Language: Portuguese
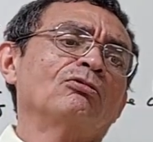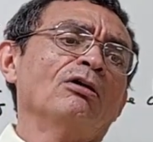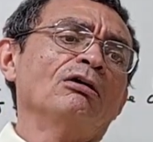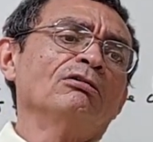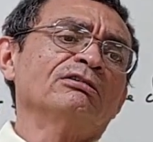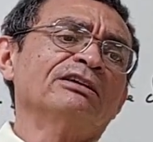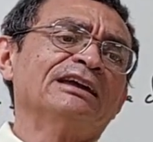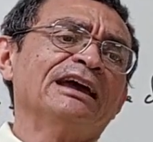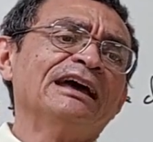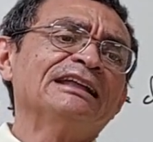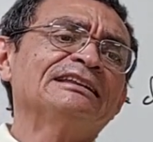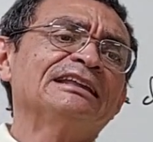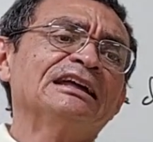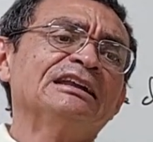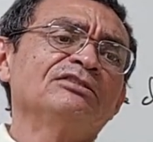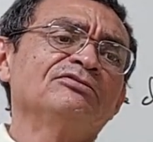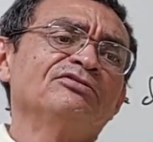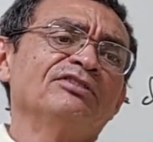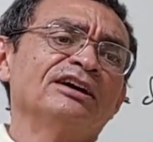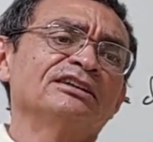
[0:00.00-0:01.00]
qualquer
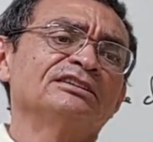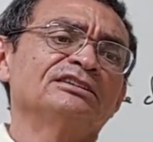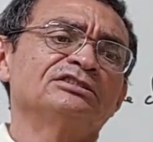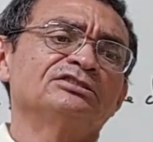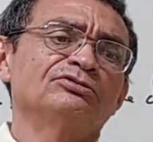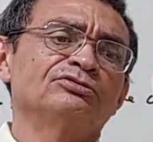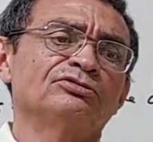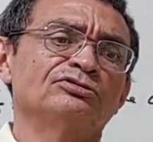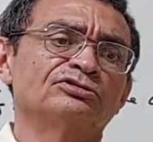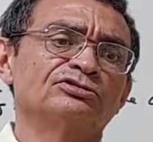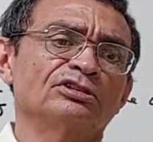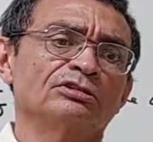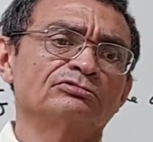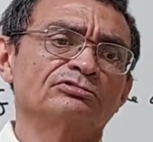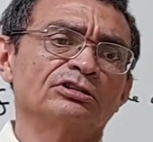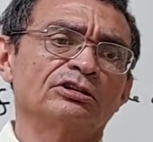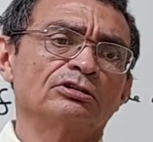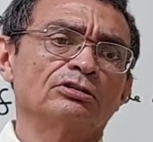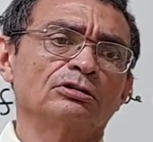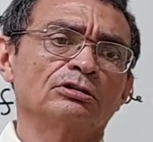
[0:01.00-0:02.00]
derivada de
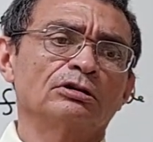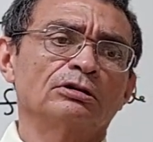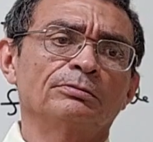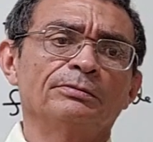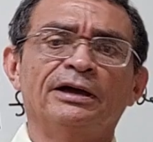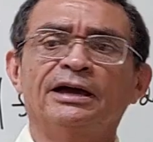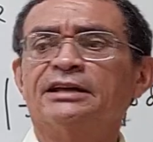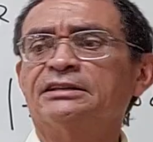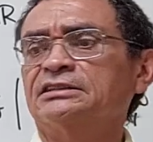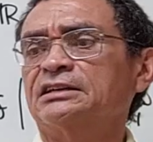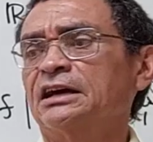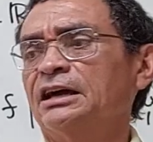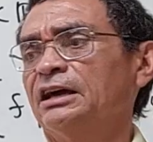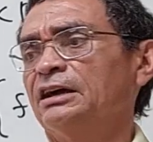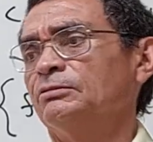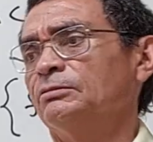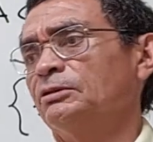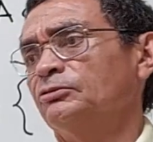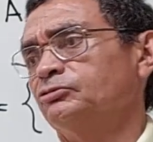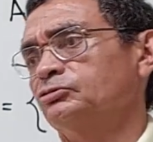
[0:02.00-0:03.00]
função trigonométrica
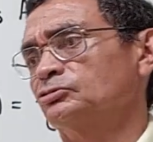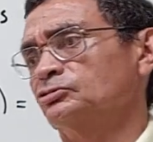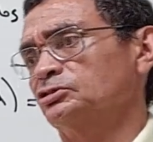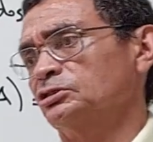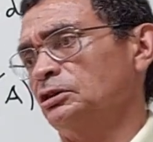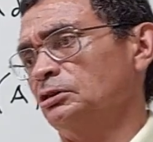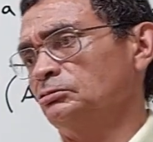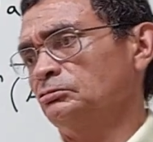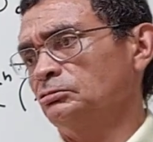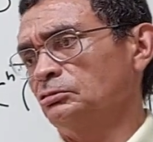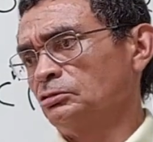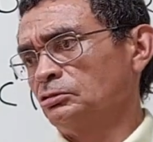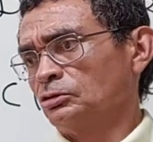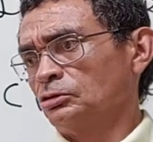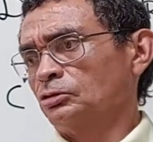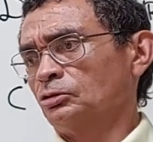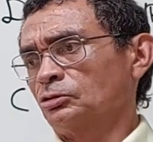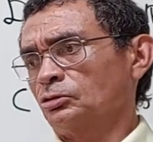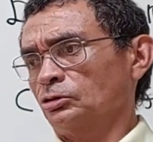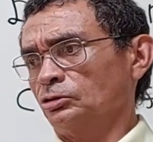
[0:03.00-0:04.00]
é uma função
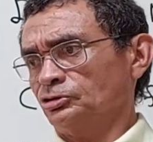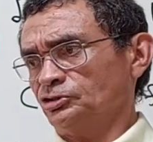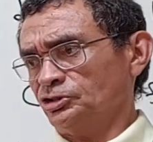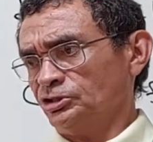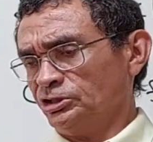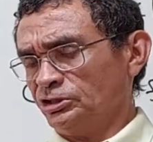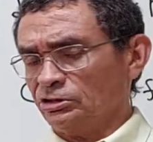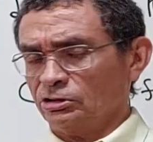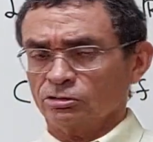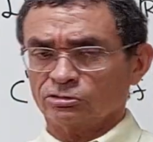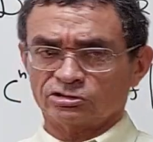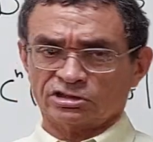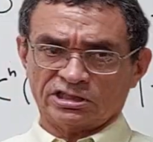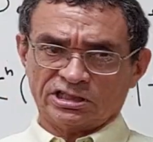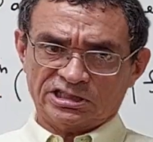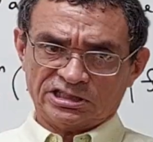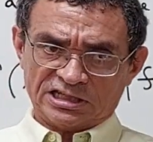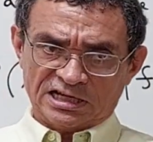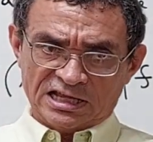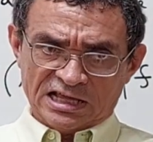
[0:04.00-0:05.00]
contínua, ou
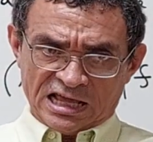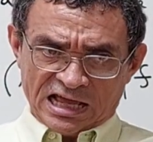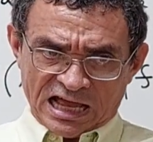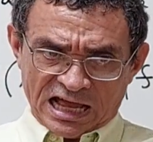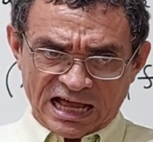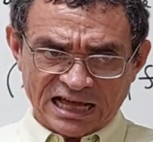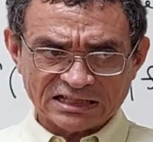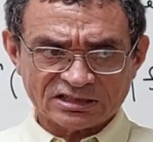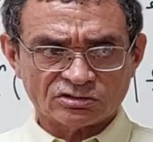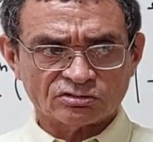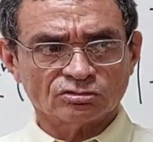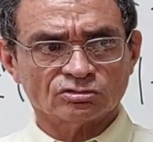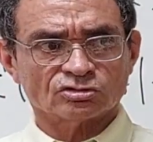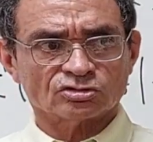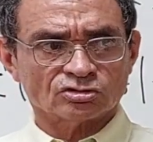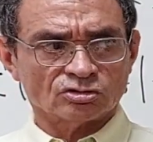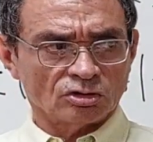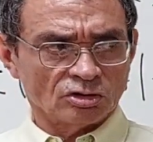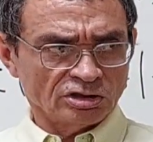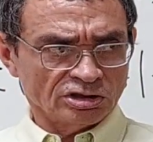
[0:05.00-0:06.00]
seja, as
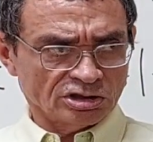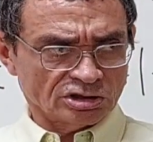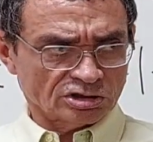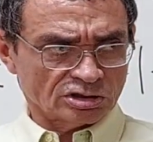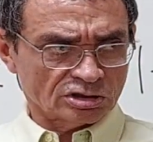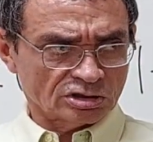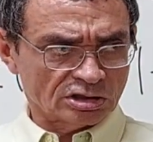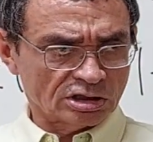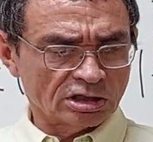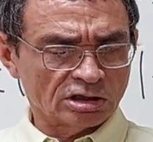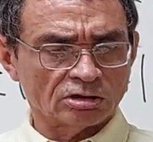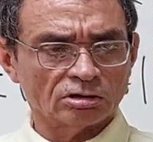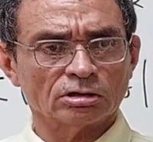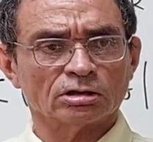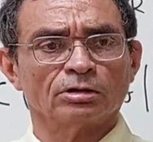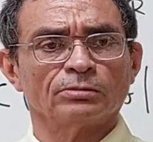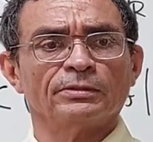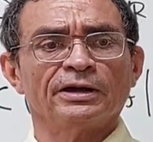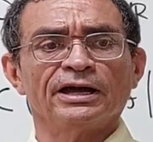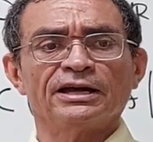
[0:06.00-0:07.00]
funções
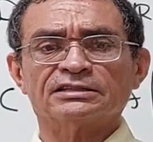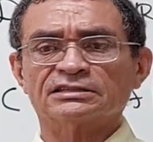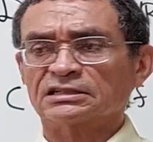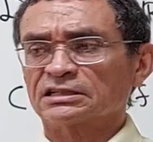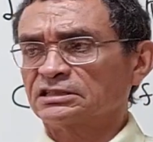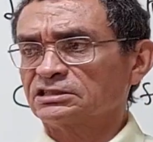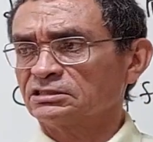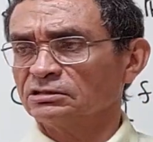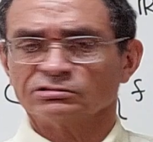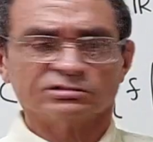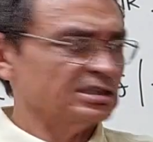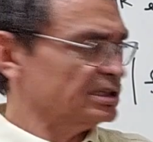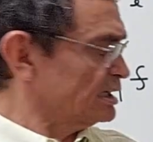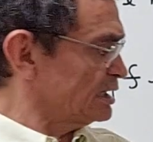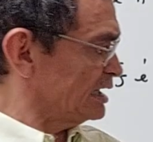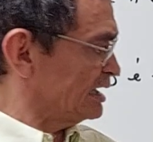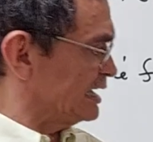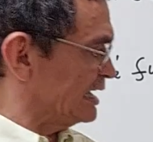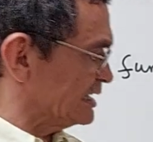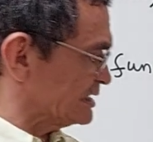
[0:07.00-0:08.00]
trigonométricas são
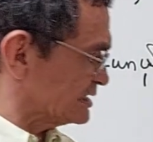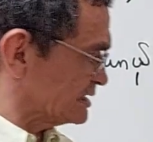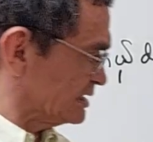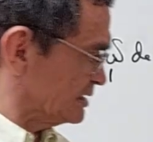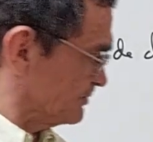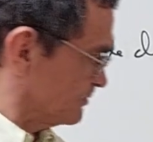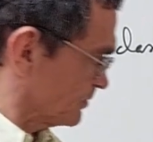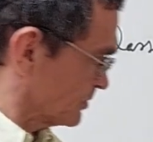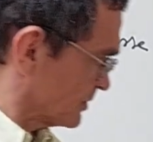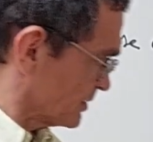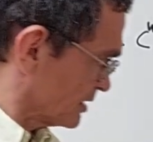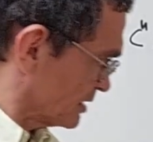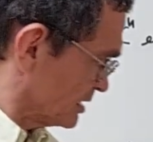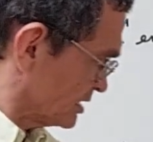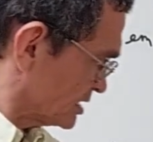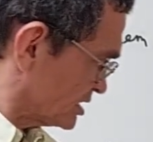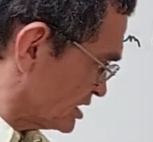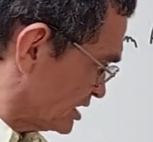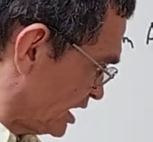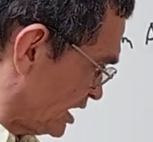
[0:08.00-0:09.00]
de classe
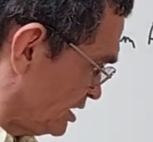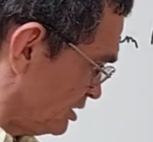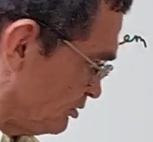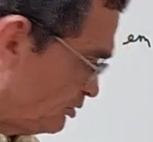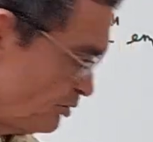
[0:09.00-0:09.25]
C